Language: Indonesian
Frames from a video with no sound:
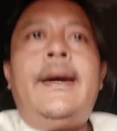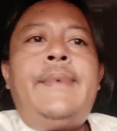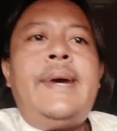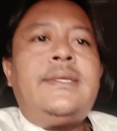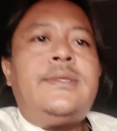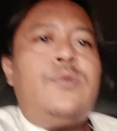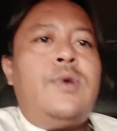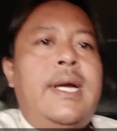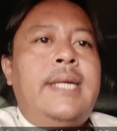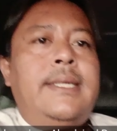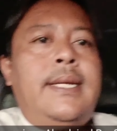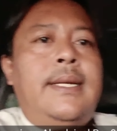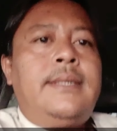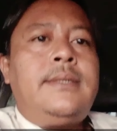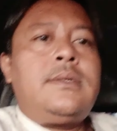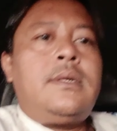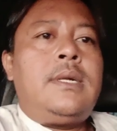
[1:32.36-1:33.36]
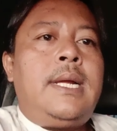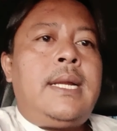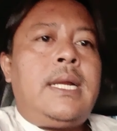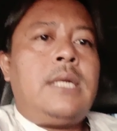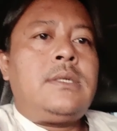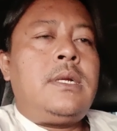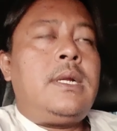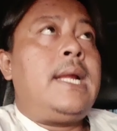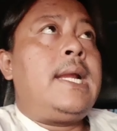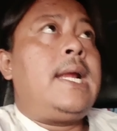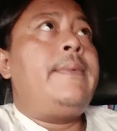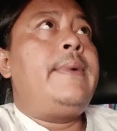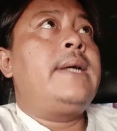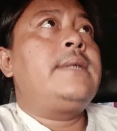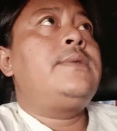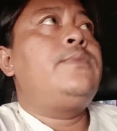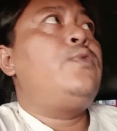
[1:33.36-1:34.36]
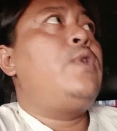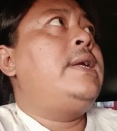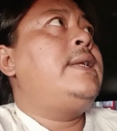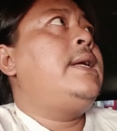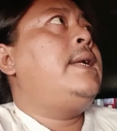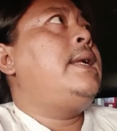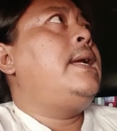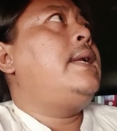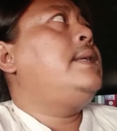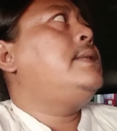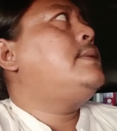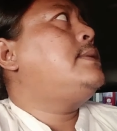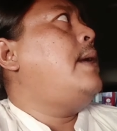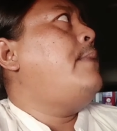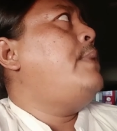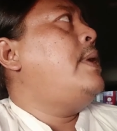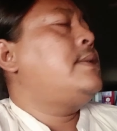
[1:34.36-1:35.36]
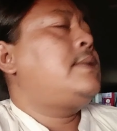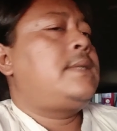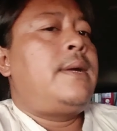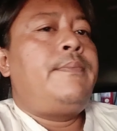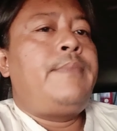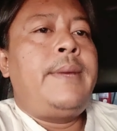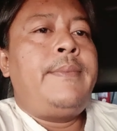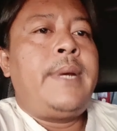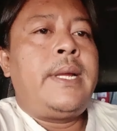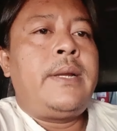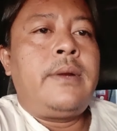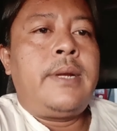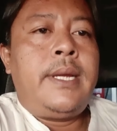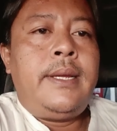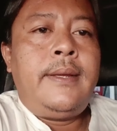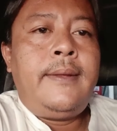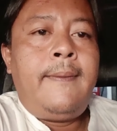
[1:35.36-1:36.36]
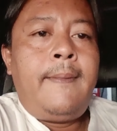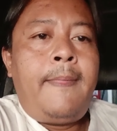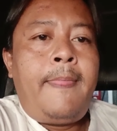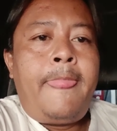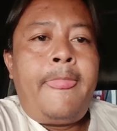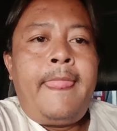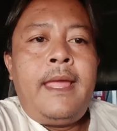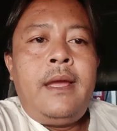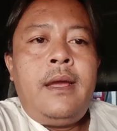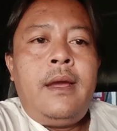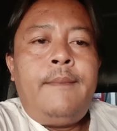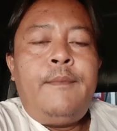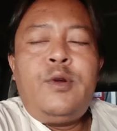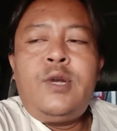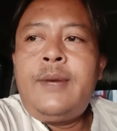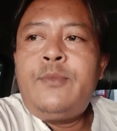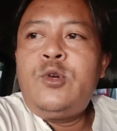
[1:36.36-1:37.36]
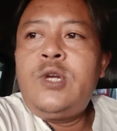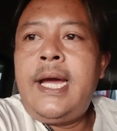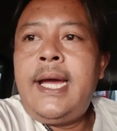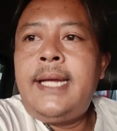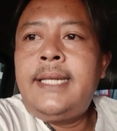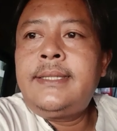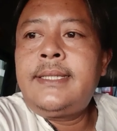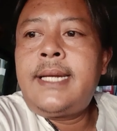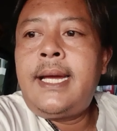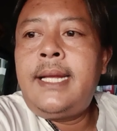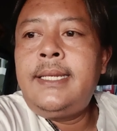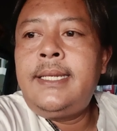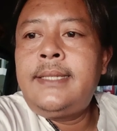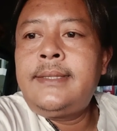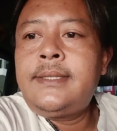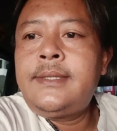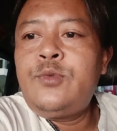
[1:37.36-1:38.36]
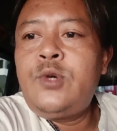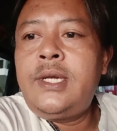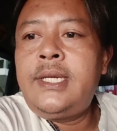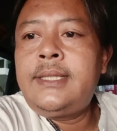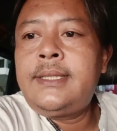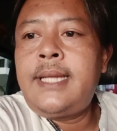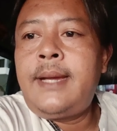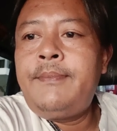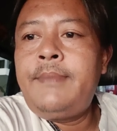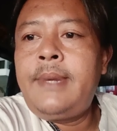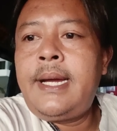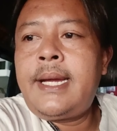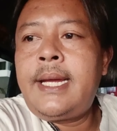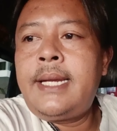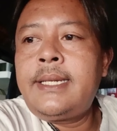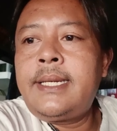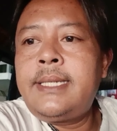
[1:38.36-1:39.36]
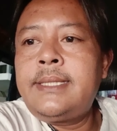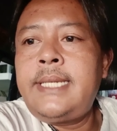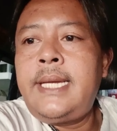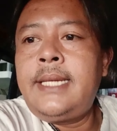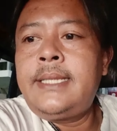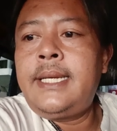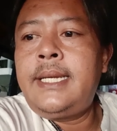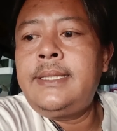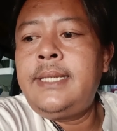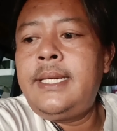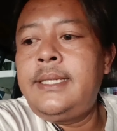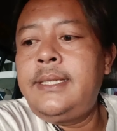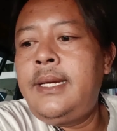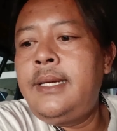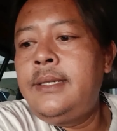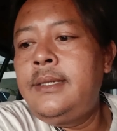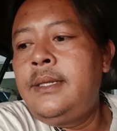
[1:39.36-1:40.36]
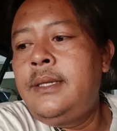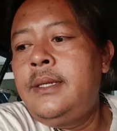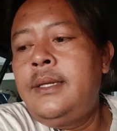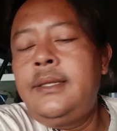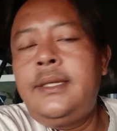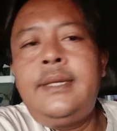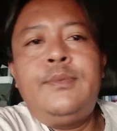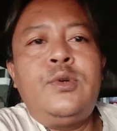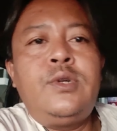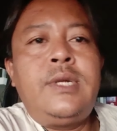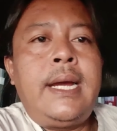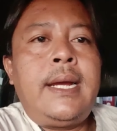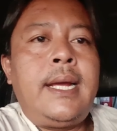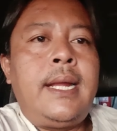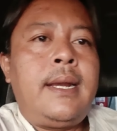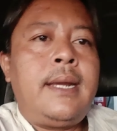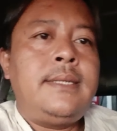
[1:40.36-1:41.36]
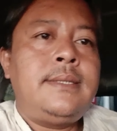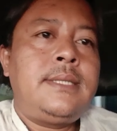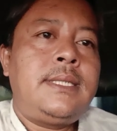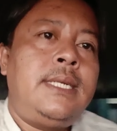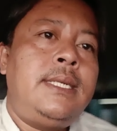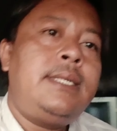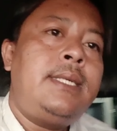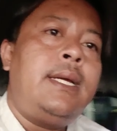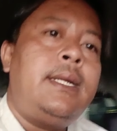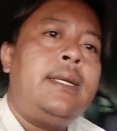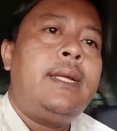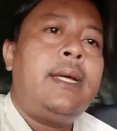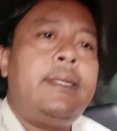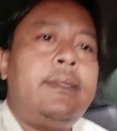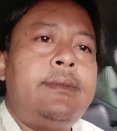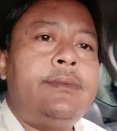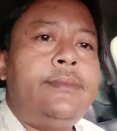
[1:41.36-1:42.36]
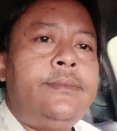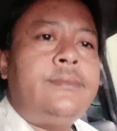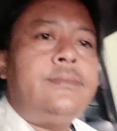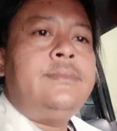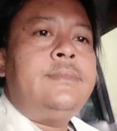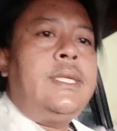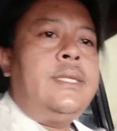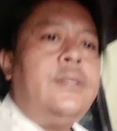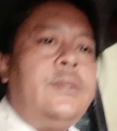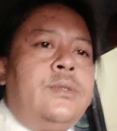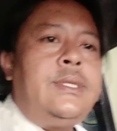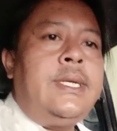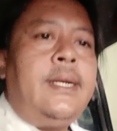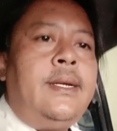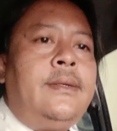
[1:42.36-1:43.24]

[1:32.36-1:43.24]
semuanya, saudara-saudara abang semuanya dari Sabang sampai Maroke, mudah-mudahan kalian semua ditambahkan kesehatannya ya, dimudahkan rezekinya dan tentunya